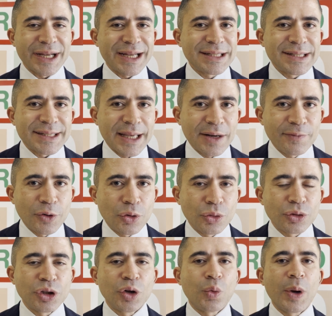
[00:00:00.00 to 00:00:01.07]
che servono
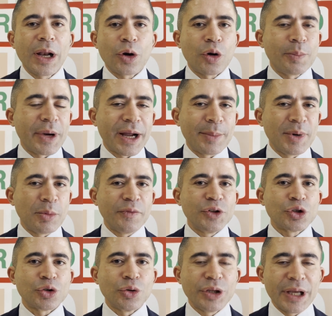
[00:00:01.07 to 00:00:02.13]
di quella roba che abbiamo
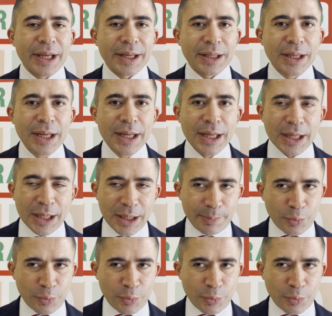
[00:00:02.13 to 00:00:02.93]
visto ieri eh,